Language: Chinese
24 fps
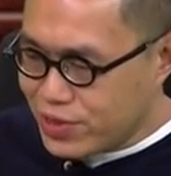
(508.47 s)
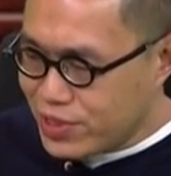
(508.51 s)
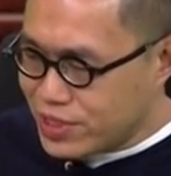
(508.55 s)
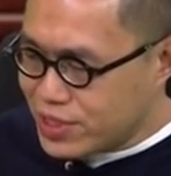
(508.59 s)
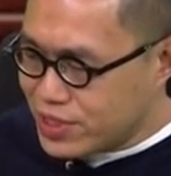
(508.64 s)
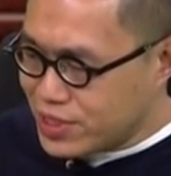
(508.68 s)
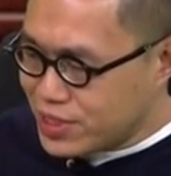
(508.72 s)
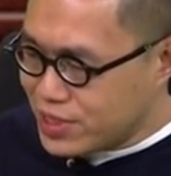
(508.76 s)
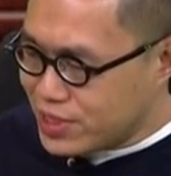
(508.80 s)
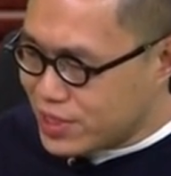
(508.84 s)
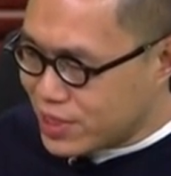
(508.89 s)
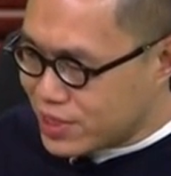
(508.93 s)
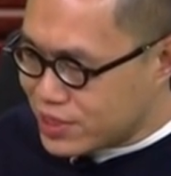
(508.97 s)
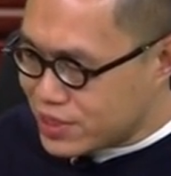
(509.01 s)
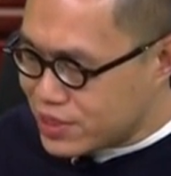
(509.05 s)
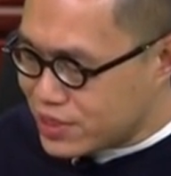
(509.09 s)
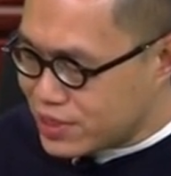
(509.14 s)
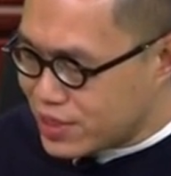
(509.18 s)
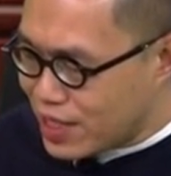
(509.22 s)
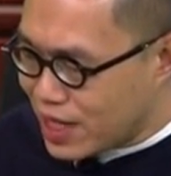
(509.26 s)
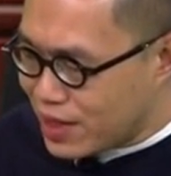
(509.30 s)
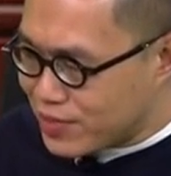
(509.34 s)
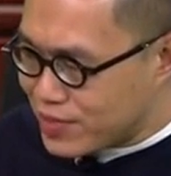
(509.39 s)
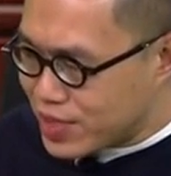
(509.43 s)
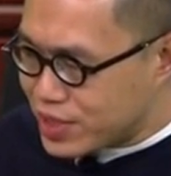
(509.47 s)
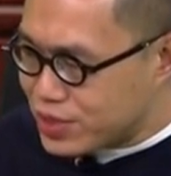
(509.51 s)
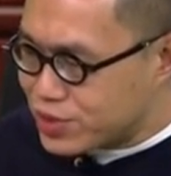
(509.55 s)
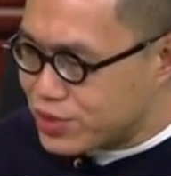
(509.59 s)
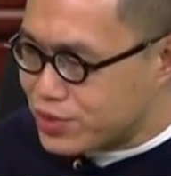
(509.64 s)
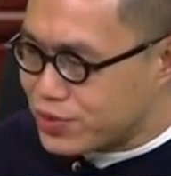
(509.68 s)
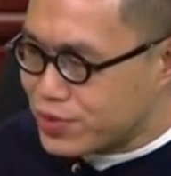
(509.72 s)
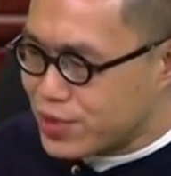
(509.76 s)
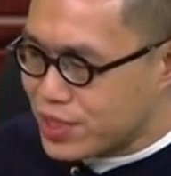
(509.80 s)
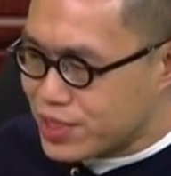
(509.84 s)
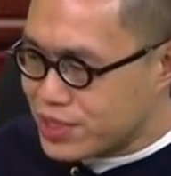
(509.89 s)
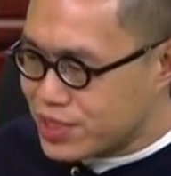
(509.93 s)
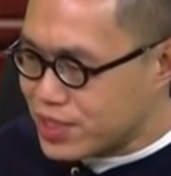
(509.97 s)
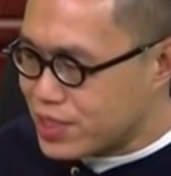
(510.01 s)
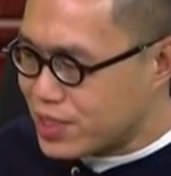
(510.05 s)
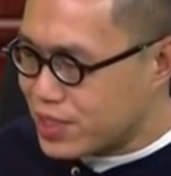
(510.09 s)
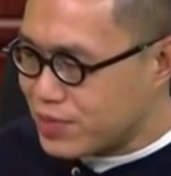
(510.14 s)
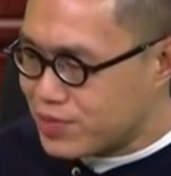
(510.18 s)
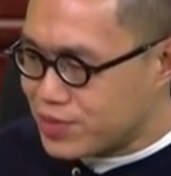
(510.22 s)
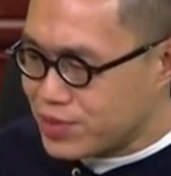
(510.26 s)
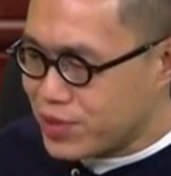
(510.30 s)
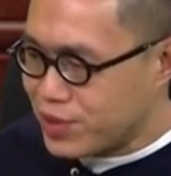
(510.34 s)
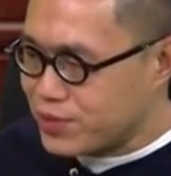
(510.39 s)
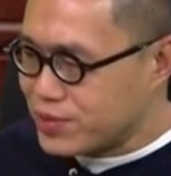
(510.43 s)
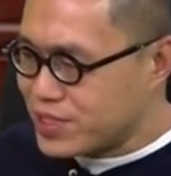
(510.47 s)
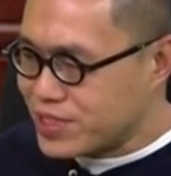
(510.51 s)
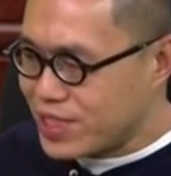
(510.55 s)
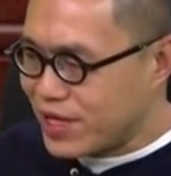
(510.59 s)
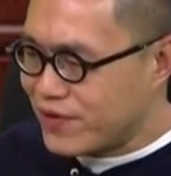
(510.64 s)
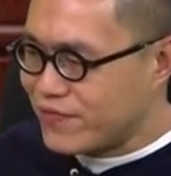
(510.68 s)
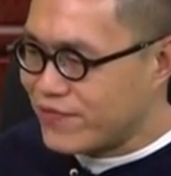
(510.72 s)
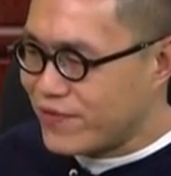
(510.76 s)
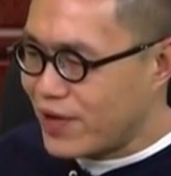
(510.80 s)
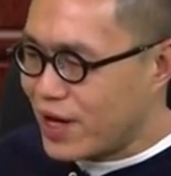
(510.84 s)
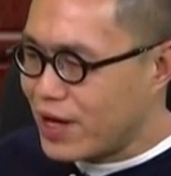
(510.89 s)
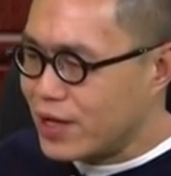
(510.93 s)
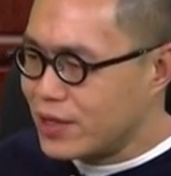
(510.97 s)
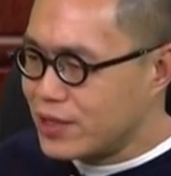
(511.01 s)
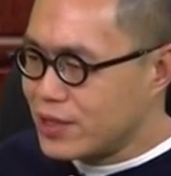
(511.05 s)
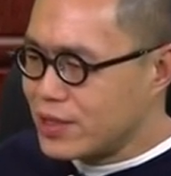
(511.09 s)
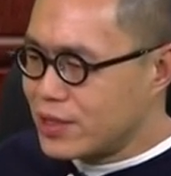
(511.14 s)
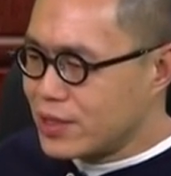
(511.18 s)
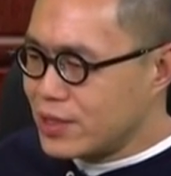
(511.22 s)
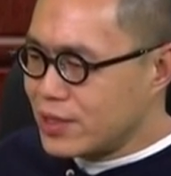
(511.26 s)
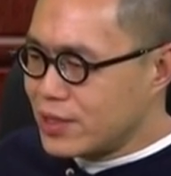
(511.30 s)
或者今天讲4大名著啊，几个不同的讲法，